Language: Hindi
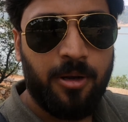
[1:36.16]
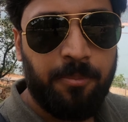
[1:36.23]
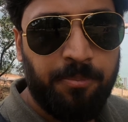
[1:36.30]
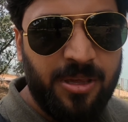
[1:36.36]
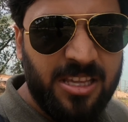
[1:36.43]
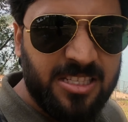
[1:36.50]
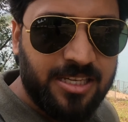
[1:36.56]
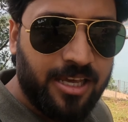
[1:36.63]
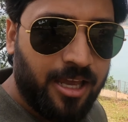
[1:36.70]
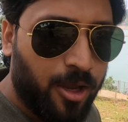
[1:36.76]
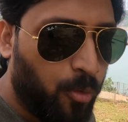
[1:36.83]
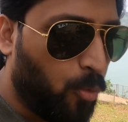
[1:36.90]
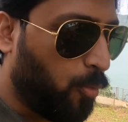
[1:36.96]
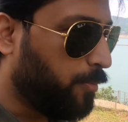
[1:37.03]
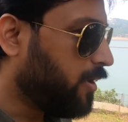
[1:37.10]
मेरे पीछे है
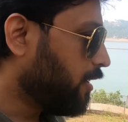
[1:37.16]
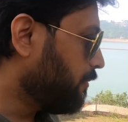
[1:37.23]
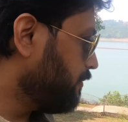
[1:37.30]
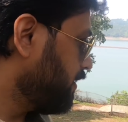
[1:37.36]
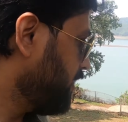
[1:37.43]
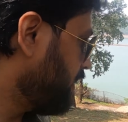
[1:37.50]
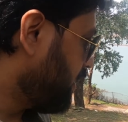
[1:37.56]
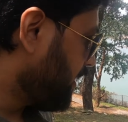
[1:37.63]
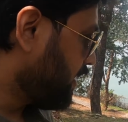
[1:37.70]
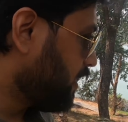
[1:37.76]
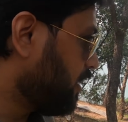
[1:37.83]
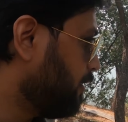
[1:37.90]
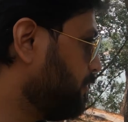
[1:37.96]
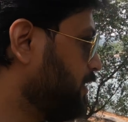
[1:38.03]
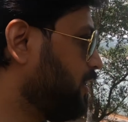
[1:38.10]
उमियम लेक
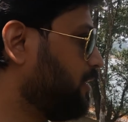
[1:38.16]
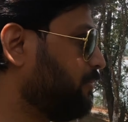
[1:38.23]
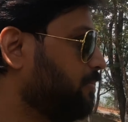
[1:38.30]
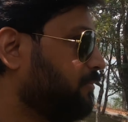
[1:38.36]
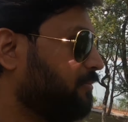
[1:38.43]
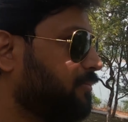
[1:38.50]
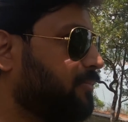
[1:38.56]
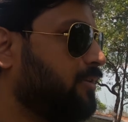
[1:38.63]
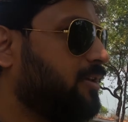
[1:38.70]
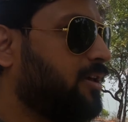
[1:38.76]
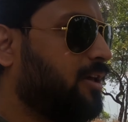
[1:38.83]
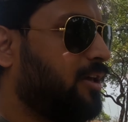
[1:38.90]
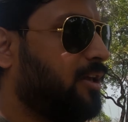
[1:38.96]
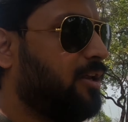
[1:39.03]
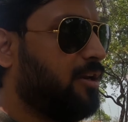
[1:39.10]
अभी हम
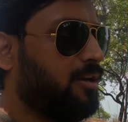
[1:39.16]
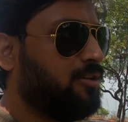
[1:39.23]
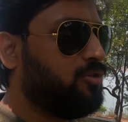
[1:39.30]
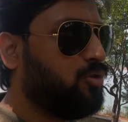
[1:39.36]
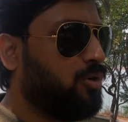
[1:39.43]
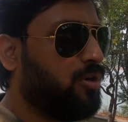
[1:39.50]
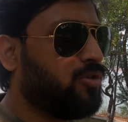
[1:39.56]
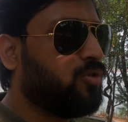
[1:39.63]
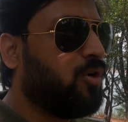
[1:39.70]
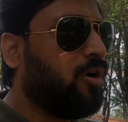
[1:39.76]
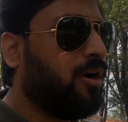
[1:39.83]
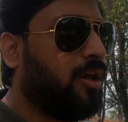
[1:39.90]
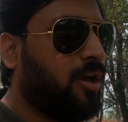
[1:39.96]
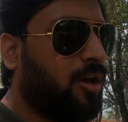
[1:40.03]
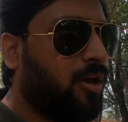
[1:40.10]
ये जो
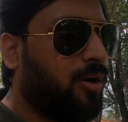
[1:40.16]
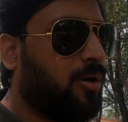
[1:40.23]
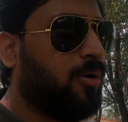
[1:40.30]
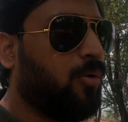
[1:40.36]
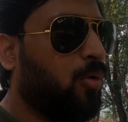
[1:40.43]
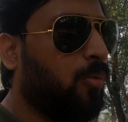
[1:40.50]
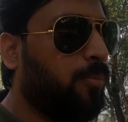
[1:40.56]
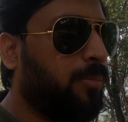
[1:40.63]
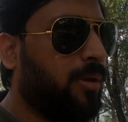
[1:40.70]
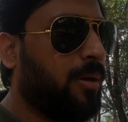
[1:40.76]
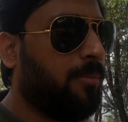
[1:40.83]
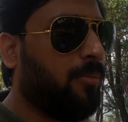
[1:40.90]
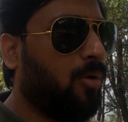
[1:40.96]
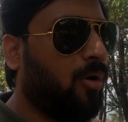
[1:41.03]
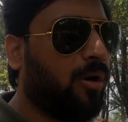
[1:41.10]
रिज़ॉर्ट है
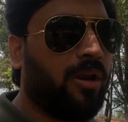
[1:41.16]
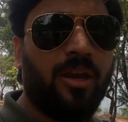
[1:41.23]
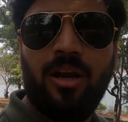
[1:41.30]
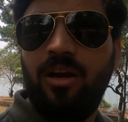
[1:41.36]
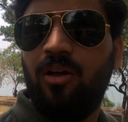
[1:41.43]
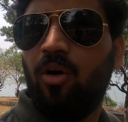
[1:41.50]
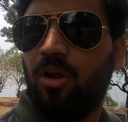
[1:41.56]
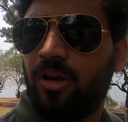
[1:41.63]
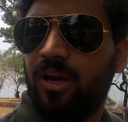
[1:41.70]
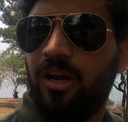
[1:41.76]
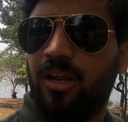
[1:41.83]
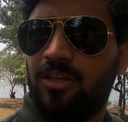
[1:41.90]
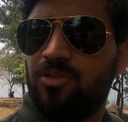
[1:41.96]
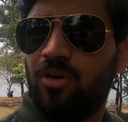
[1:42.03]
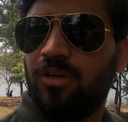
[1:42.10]
उमियम ऑर्किड
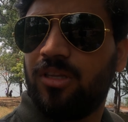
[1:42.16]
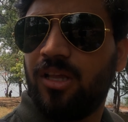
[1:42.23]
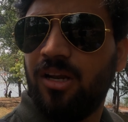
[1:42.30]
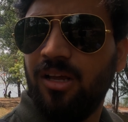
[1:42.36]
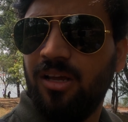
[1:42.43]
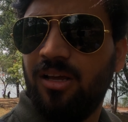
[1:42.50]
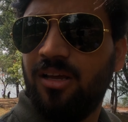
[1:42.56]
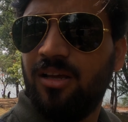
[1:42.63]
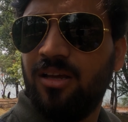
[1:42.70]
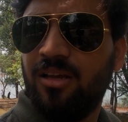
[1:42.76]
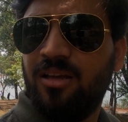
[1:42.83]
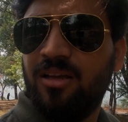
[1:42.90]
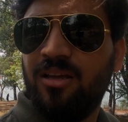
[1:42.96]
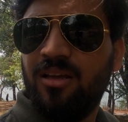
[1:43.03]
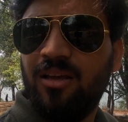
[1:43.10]
ऑर्किड रिज़ॉर्ट था ना
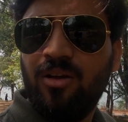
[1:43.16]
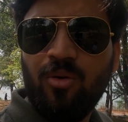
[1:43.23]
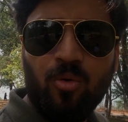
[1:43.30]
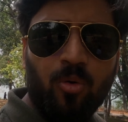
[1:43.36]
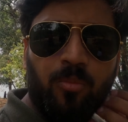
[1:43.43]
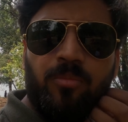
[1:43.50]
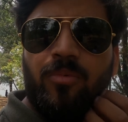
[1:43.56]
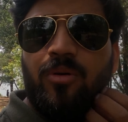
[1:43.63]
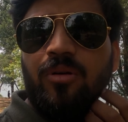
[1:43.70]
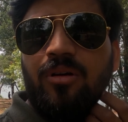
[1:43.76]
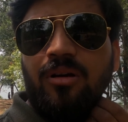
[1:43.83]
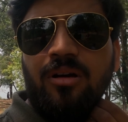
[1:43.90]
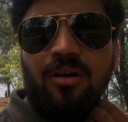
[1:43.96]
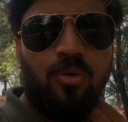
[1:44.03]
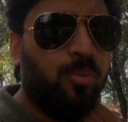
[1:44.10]

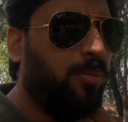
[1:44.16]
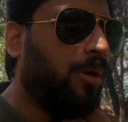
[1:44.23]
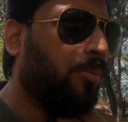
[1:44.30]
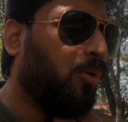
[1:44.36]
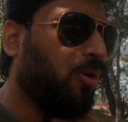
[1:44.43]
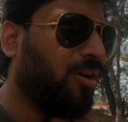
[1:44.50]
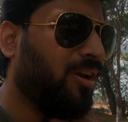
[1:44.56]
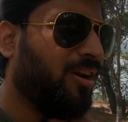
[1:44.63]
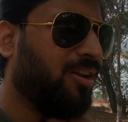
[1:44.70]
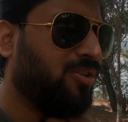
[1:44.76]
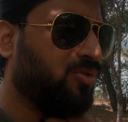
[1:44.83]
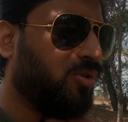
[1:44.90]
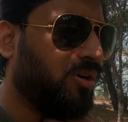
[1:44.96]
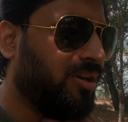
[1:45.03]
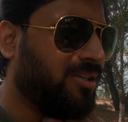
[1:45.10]
हाँ उमियम मार्केट
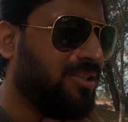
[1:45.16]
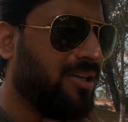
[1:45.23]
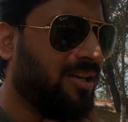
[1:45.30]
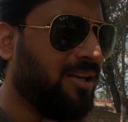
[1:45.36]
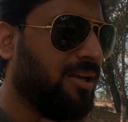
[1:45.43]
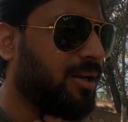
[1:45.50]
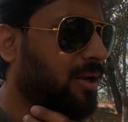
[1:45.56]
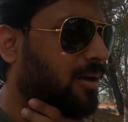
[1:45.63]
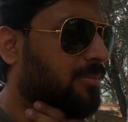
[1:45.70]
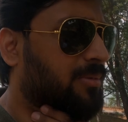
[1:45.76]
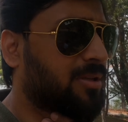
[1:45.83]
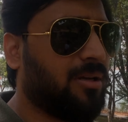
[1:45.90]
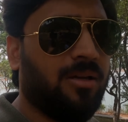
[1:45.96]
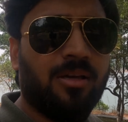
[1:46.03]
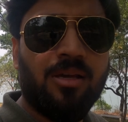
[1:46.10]
रिजॉर्ट ऐसे करके नाम
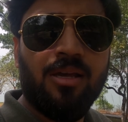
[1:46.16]
था